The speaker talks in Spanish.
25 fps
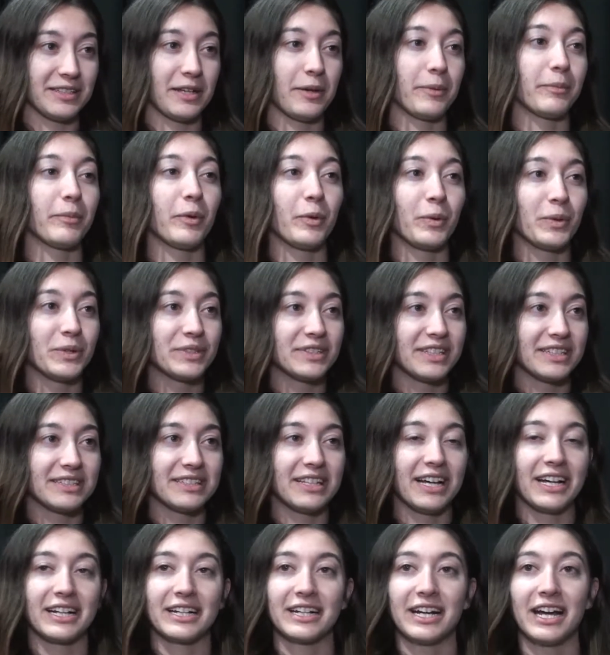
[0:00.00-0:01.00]
A mí me gusta
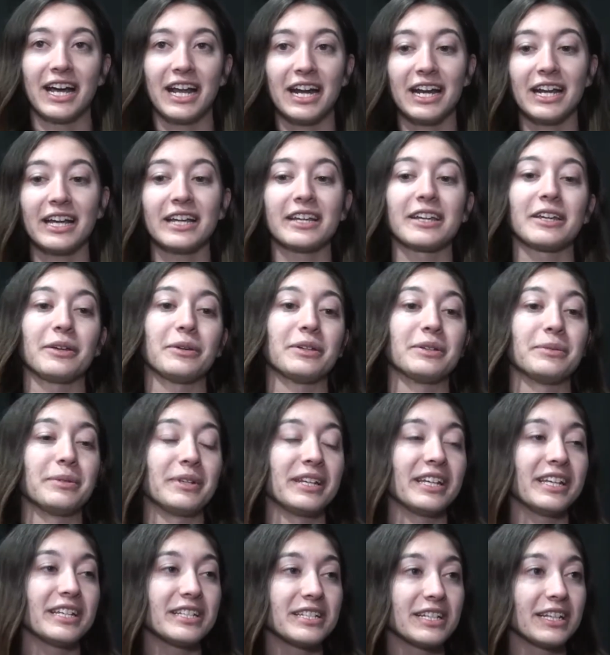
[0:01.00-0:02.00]
sacarlas, que
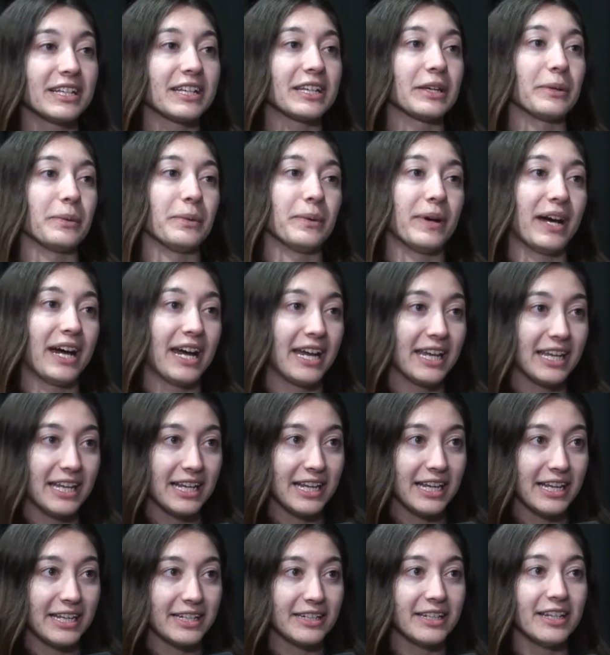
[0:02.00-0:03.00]
brillen, que
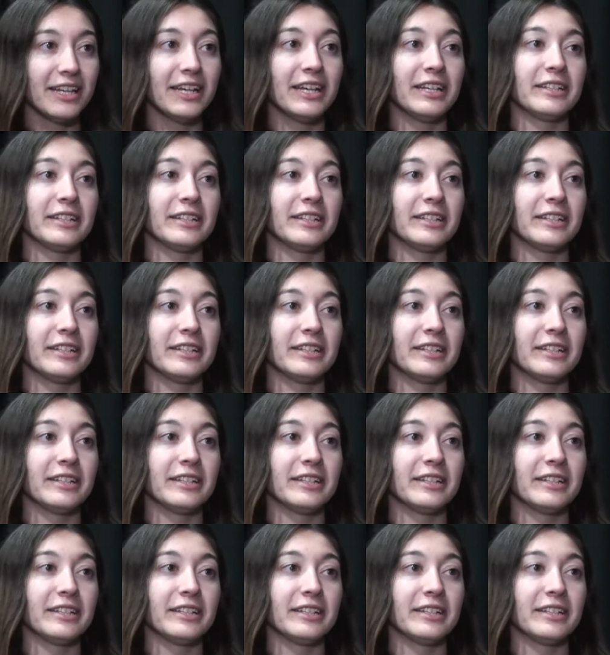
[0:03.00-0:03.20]
bailen,